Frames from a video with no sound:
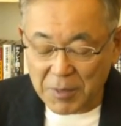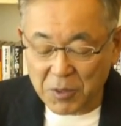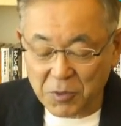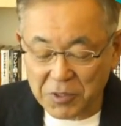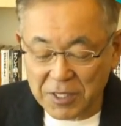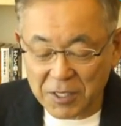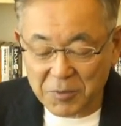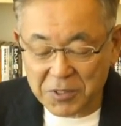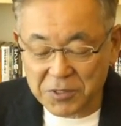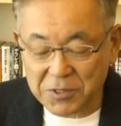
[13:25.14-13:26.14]
ここにあり
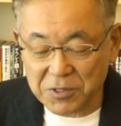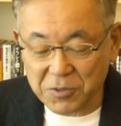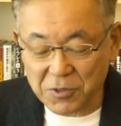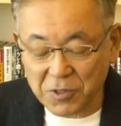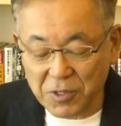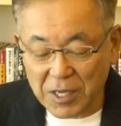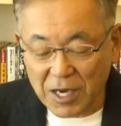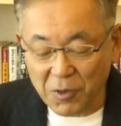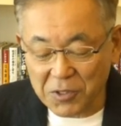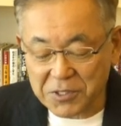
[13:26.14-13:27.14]
ますこの
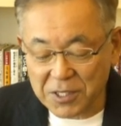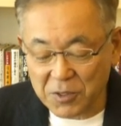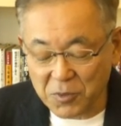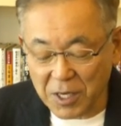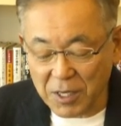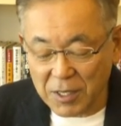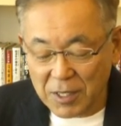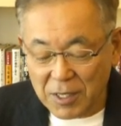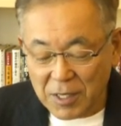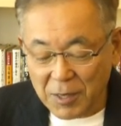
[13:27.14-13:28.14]
青い線は
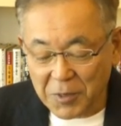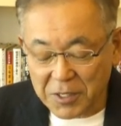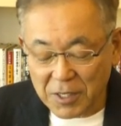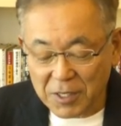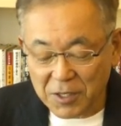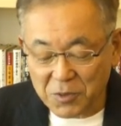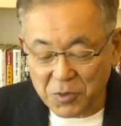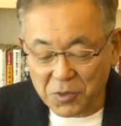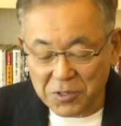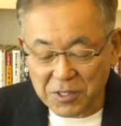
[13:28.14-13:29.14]
アメリカからの
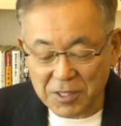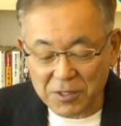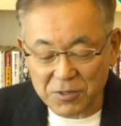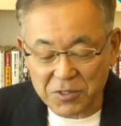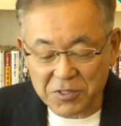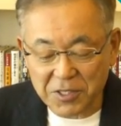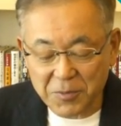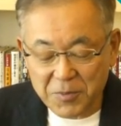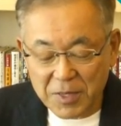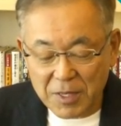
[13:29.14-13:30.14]
コンテナのです
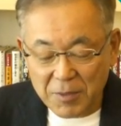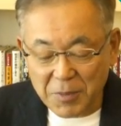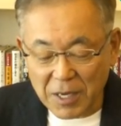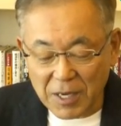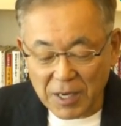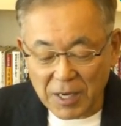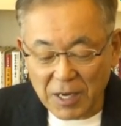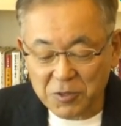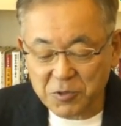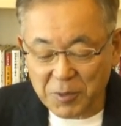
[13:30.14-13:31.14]
ね
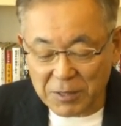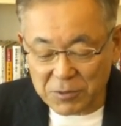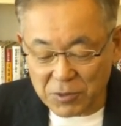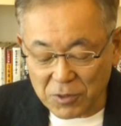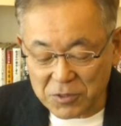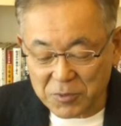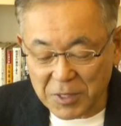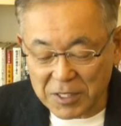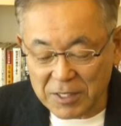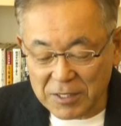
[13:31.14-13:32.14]
アウトバウンドつ
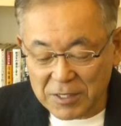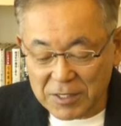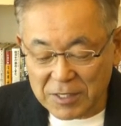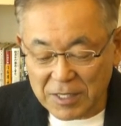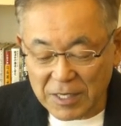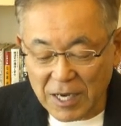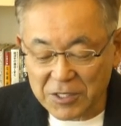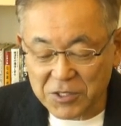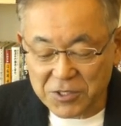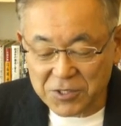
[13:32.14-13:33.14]
まり
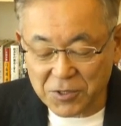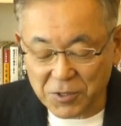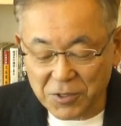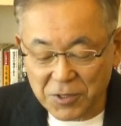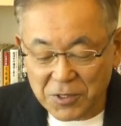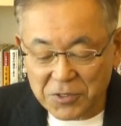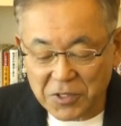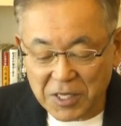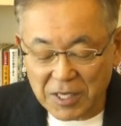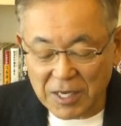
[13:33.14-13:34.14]
搬出と
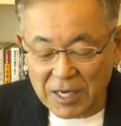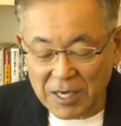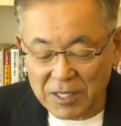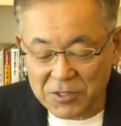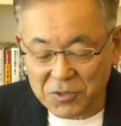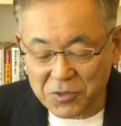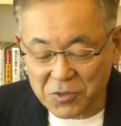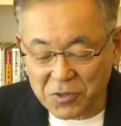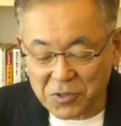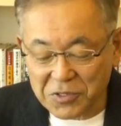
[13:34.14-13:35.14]
それから搬入
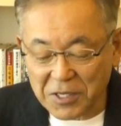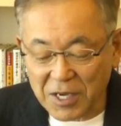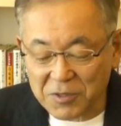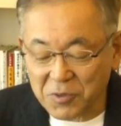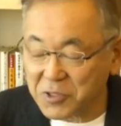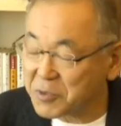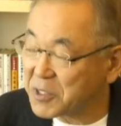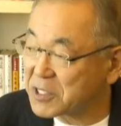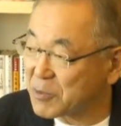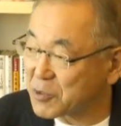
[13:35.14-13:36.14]
との差額を
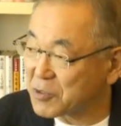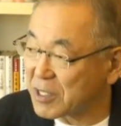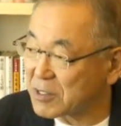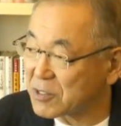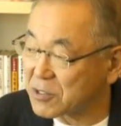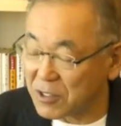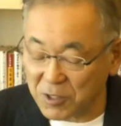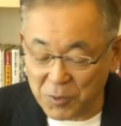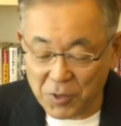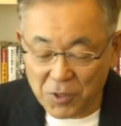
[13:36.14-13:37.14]
示したものなんですけれ
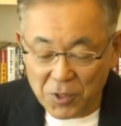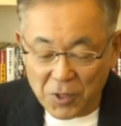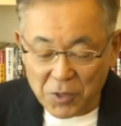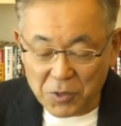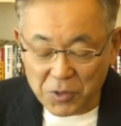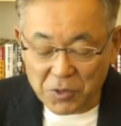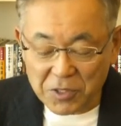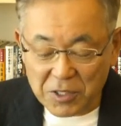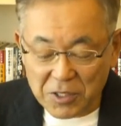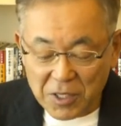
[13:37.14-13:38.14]
ども、このよう
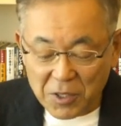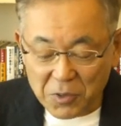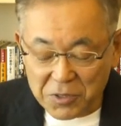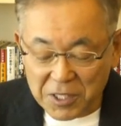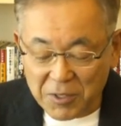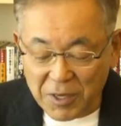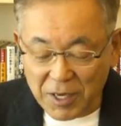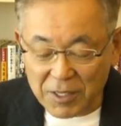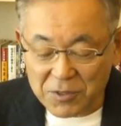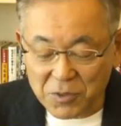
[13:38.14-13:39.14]
にコンテナ
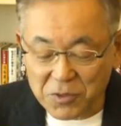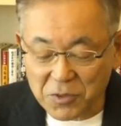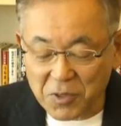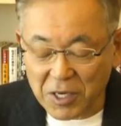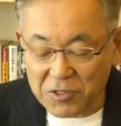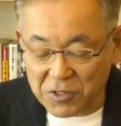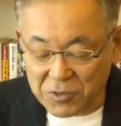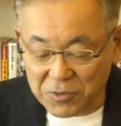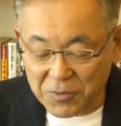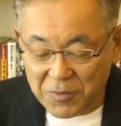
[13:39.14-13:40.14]
はどんどん入ってくる。